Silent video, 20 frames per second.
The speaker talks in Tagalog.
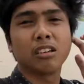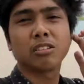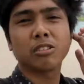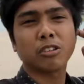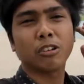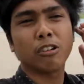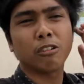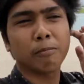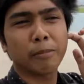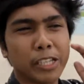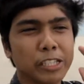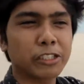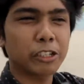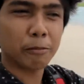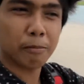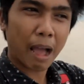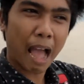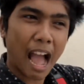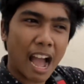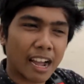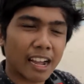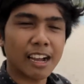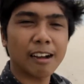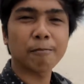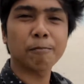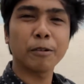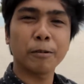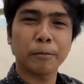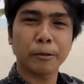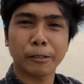so medyo maaga
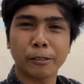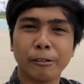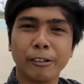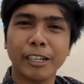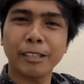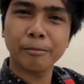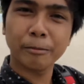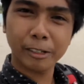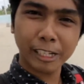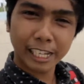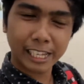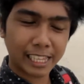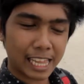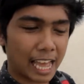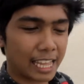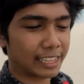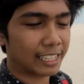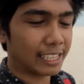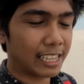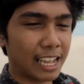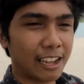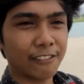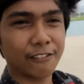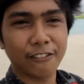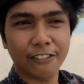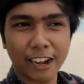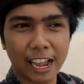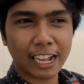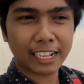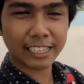ang puputulin muna natin ang
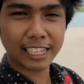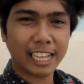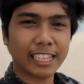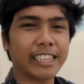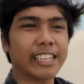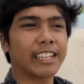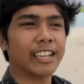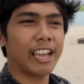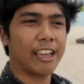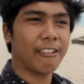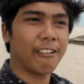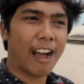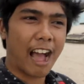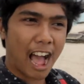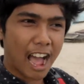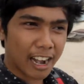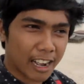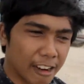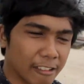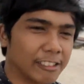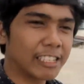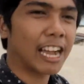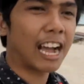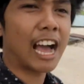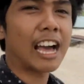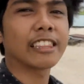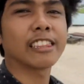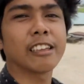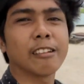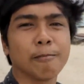vlog natin ngayong araw ng
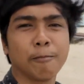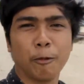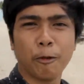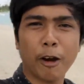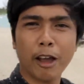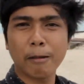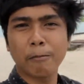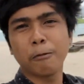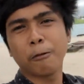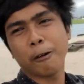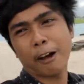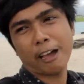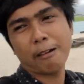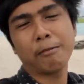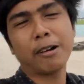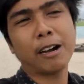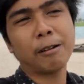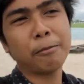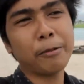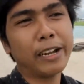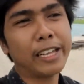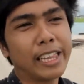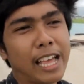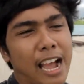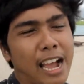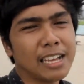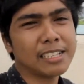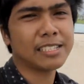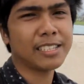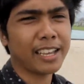ating buhay-buhay mga Brad
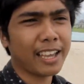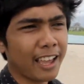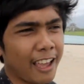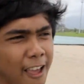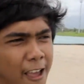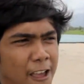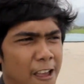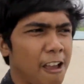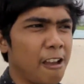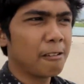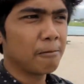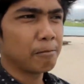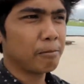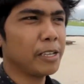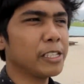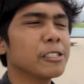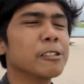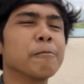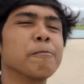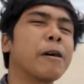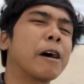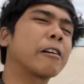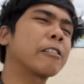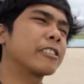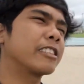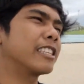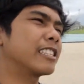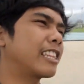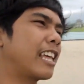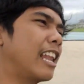ha? Ah, kasi medyo
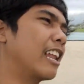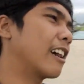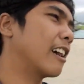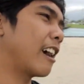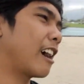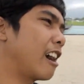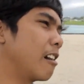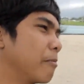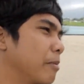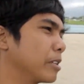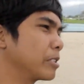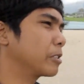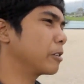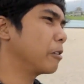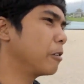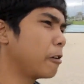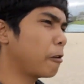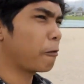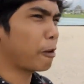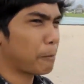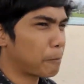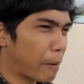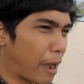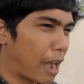pagod na talaga kami. So, uwi pa